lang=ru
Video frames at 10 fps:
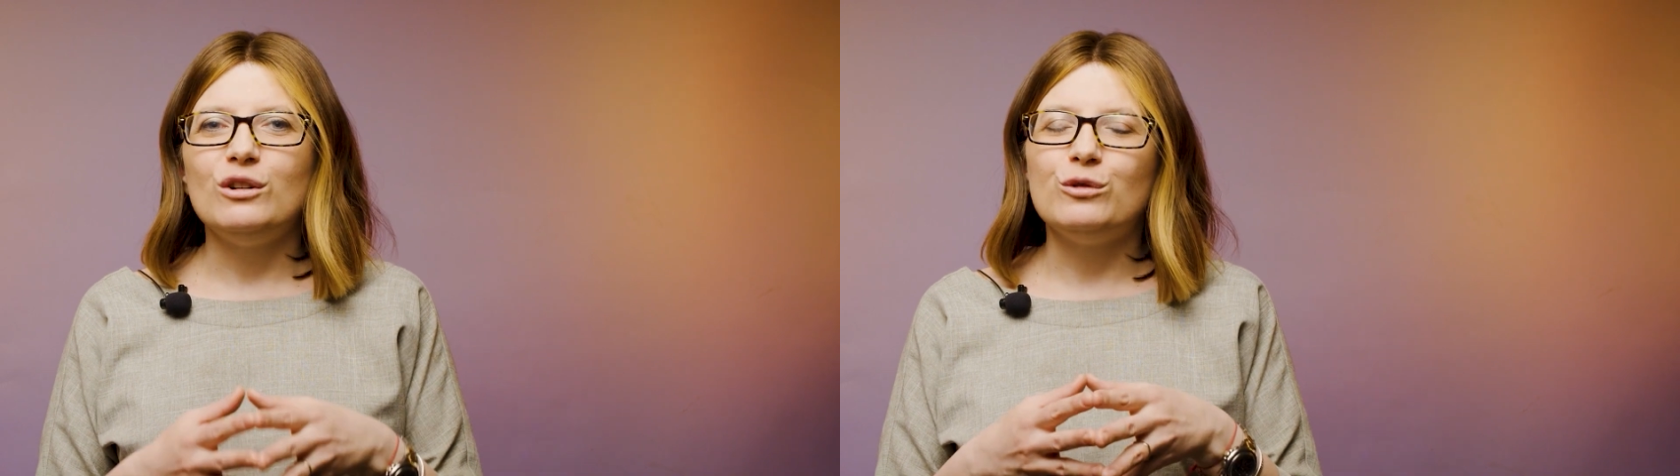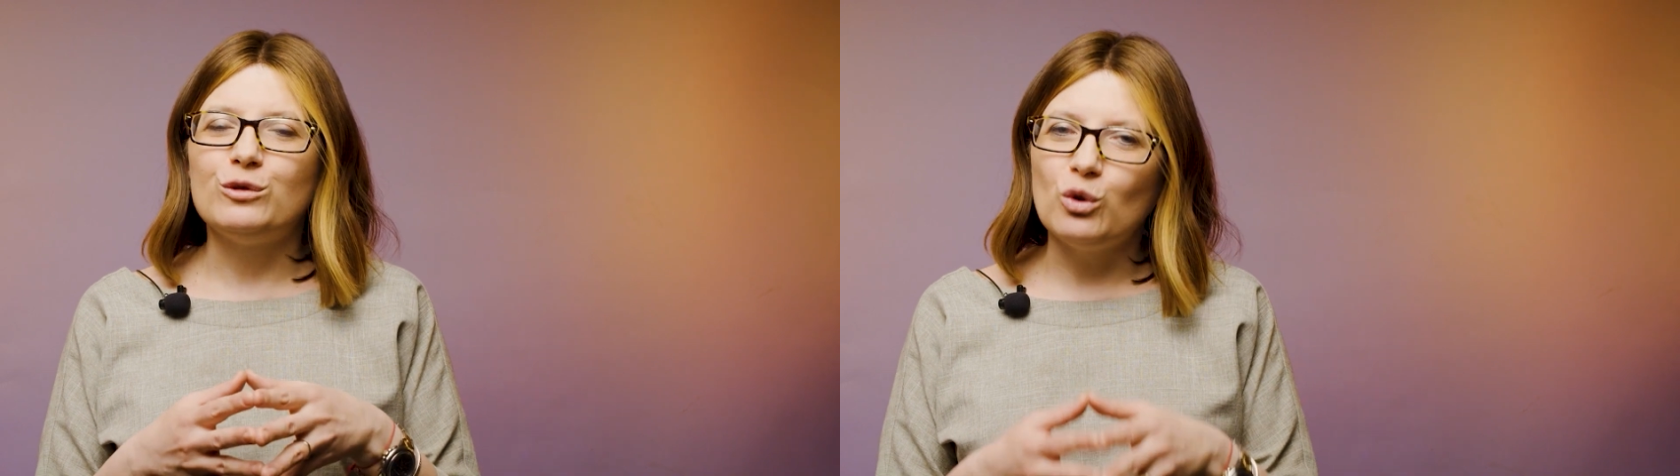
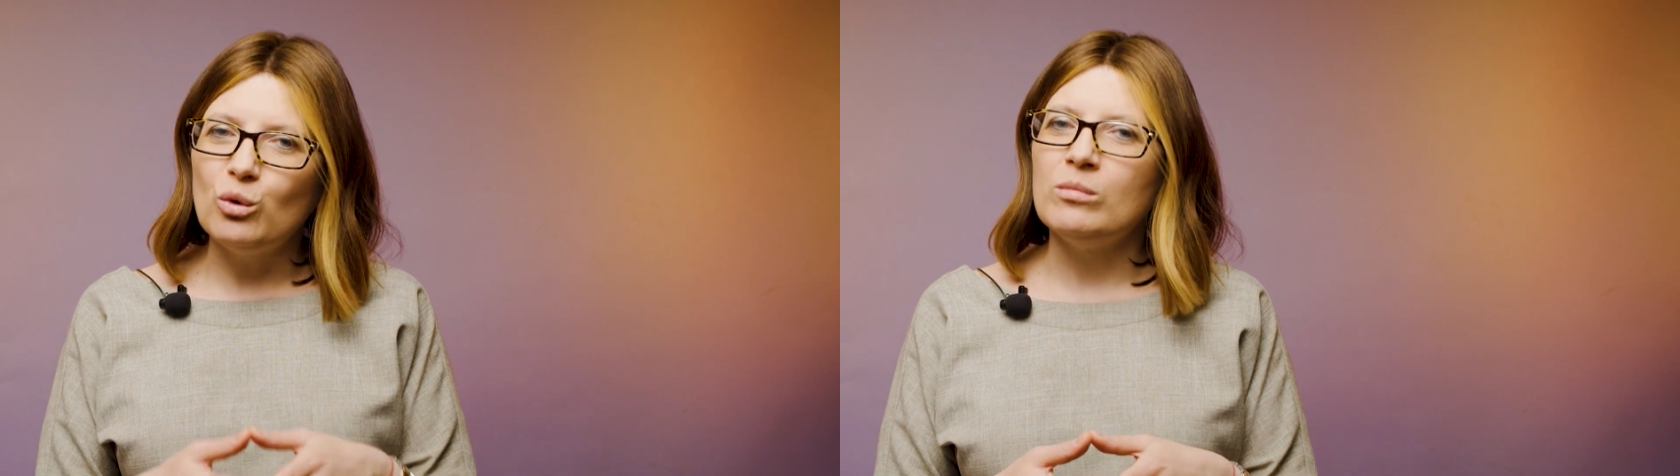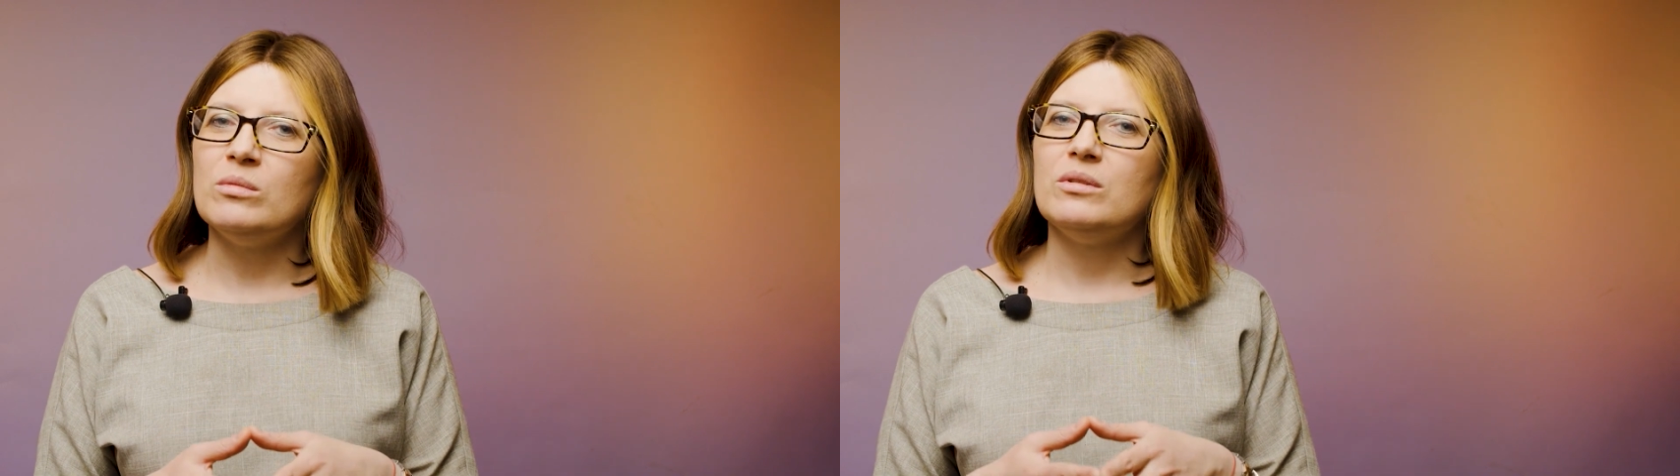в
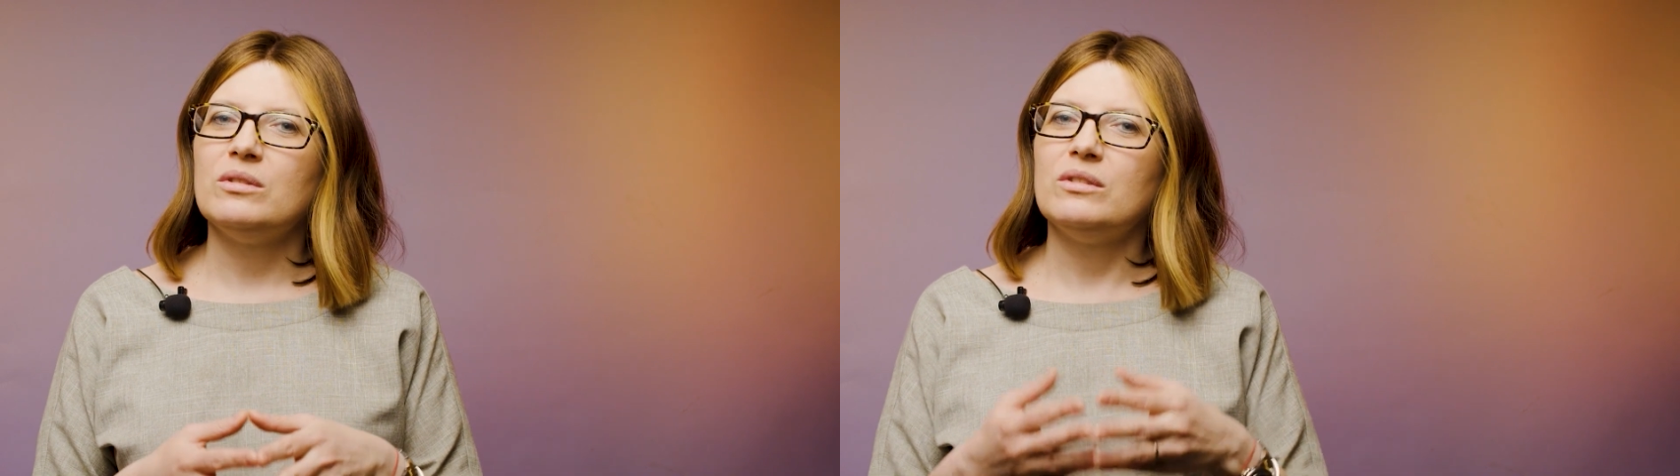том,